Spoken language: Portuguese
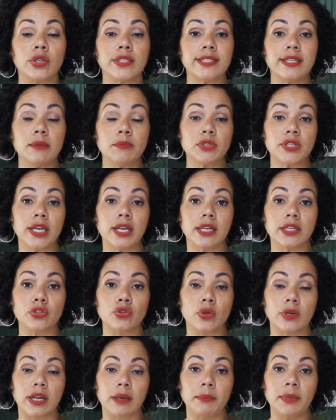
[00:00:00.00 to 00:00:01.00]
nós temos
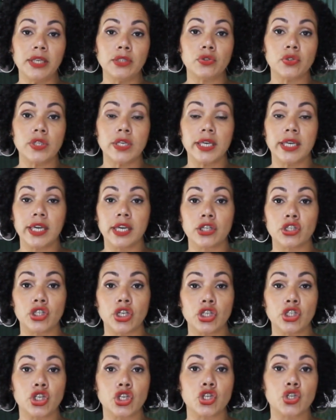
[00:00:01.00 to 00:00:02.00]
relacionamentos em que a
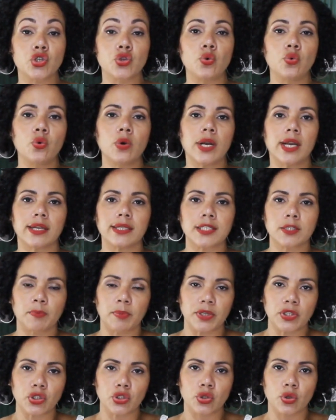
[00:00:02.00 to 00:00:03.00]
gente julga as
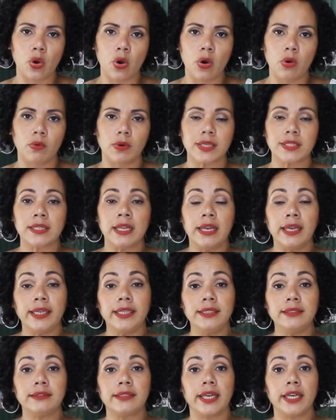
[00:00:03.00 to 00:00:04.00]
pessoas
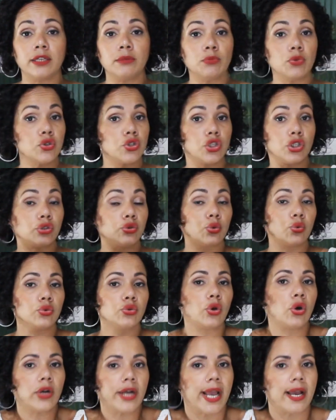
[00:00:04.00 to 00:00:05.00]
em termos de
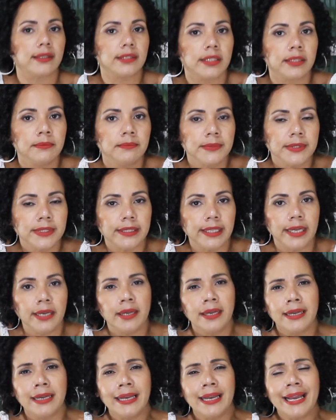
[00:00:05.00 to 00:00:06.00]
tudo ou nada
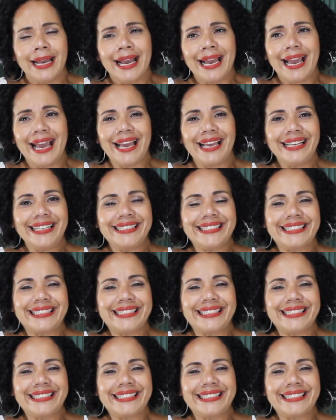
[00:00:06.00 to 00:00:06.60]
né? É